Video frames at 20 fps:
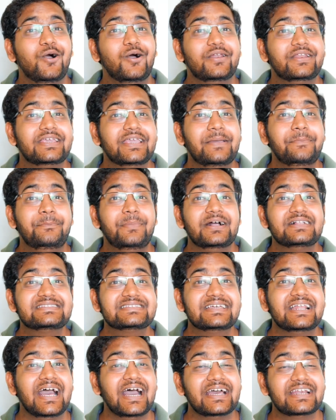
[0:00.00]
और ये
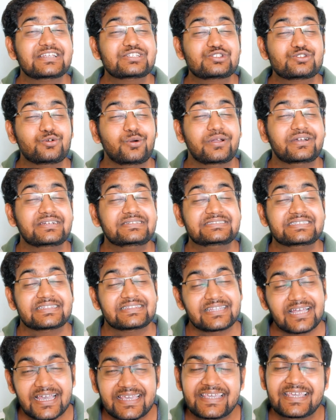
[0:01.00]
पल्सर आर एस
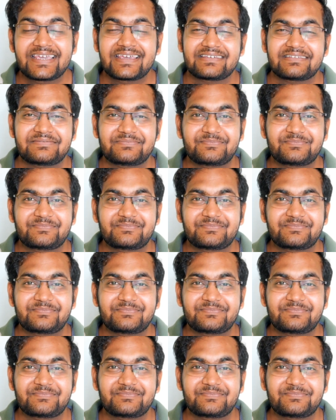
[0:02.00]
जितना ही है